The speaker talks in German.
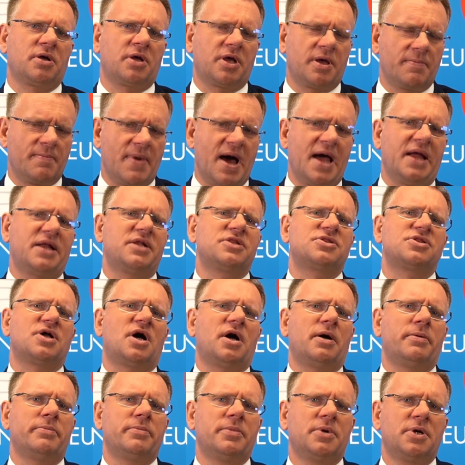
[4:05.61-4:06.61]

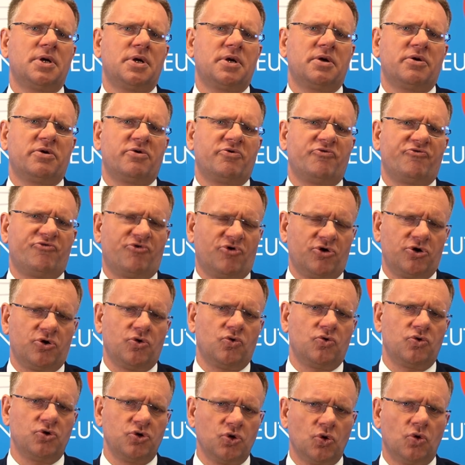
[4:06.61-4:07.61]
gemeinsam von
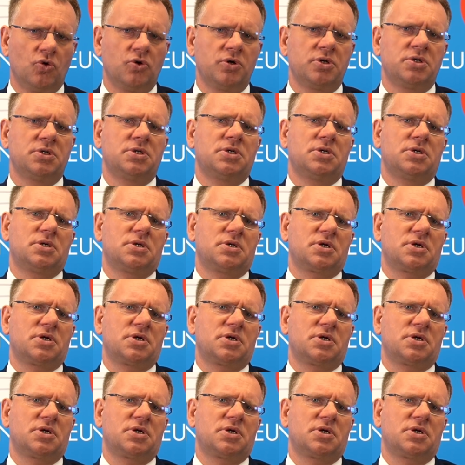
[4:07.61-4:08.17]
Union,